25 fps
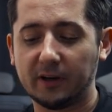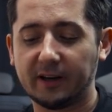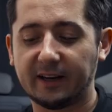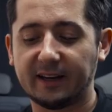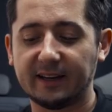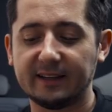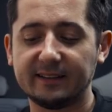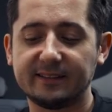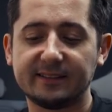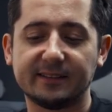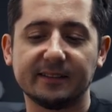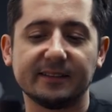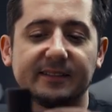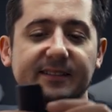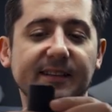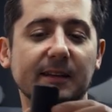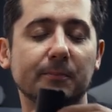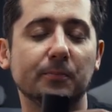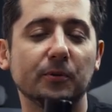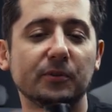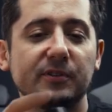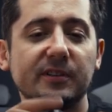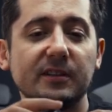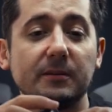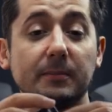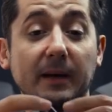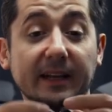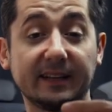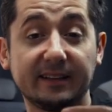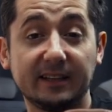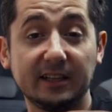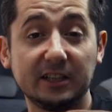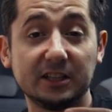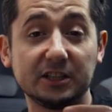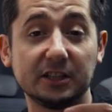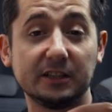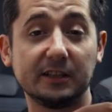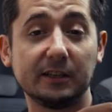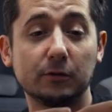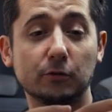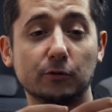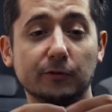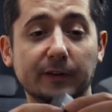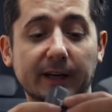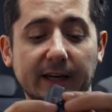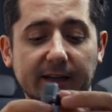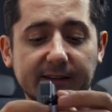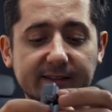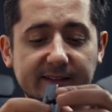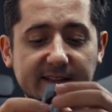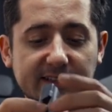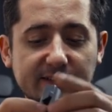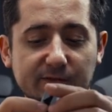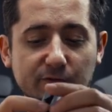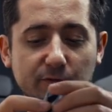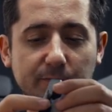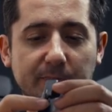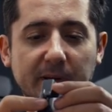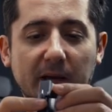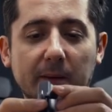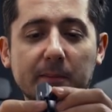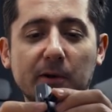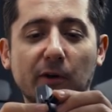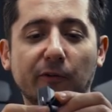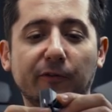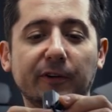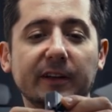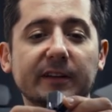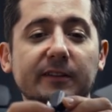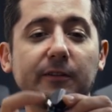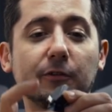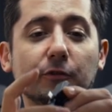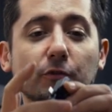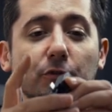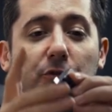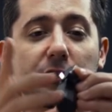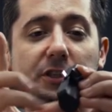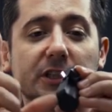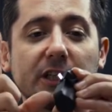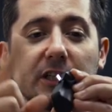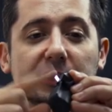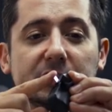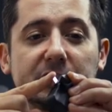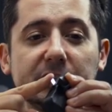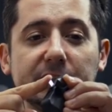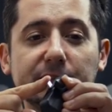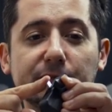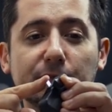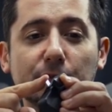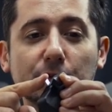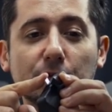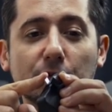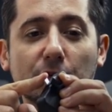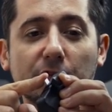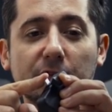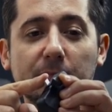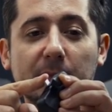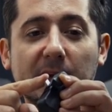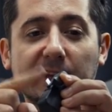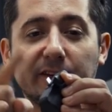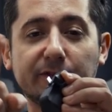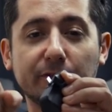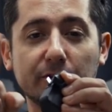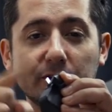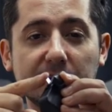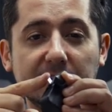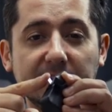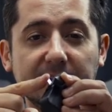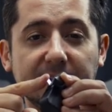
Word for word: reste cette petite batterie que j'ai découverte qui vous permet en fait de charger votre smartphone